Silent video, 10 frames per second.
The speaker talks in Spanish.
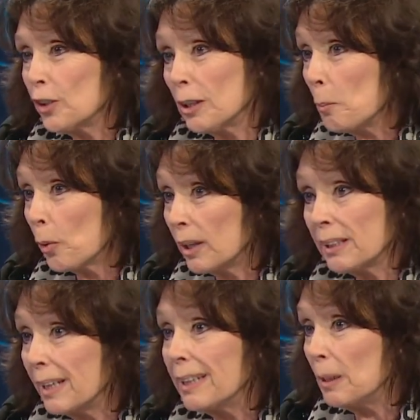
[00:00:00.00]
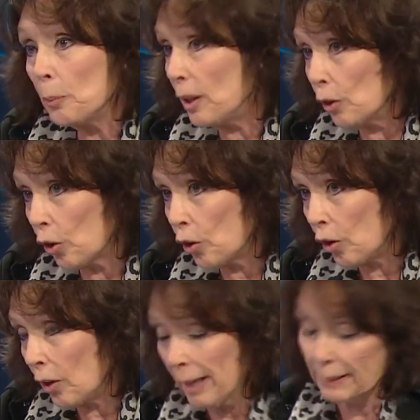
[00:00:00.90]
no tienen por qué estar inhibidos,
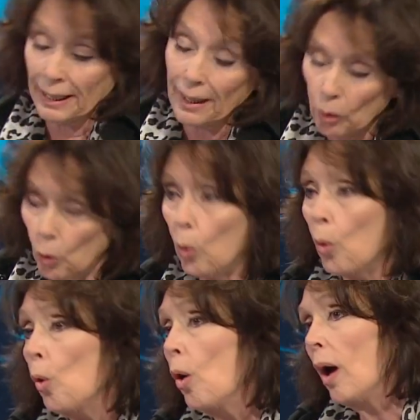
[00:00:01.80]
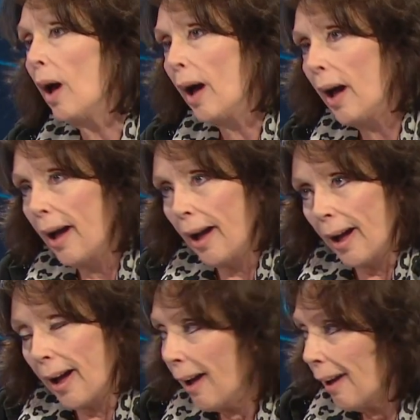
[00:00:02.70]
¿no? A la salud,
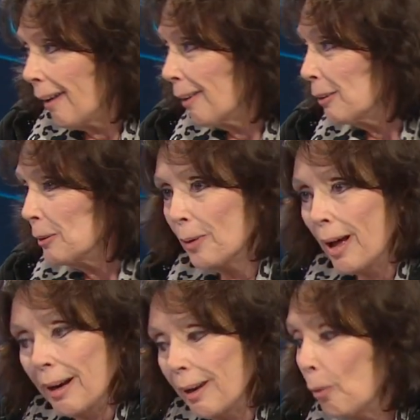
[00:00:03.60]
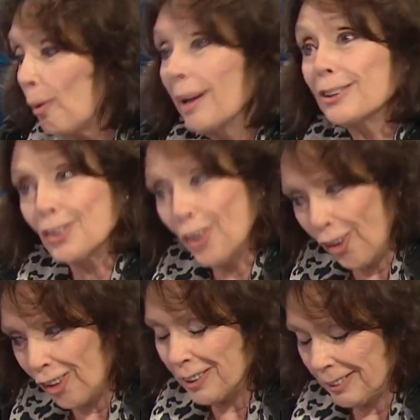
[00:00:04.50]
a, la
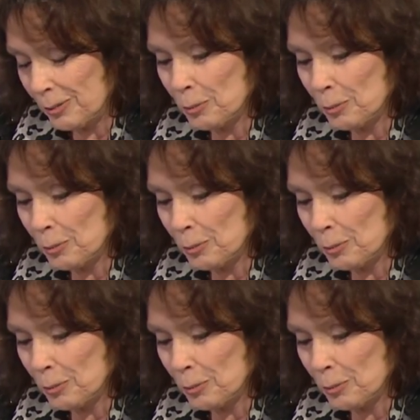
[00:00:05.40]
educación.